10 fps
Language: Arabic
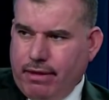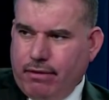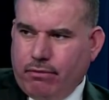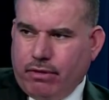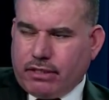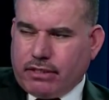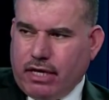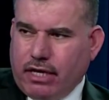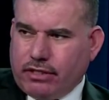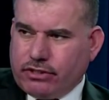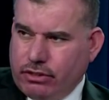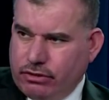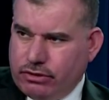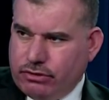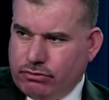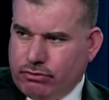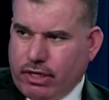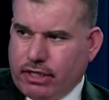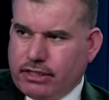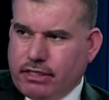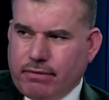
واختار شخص وقدم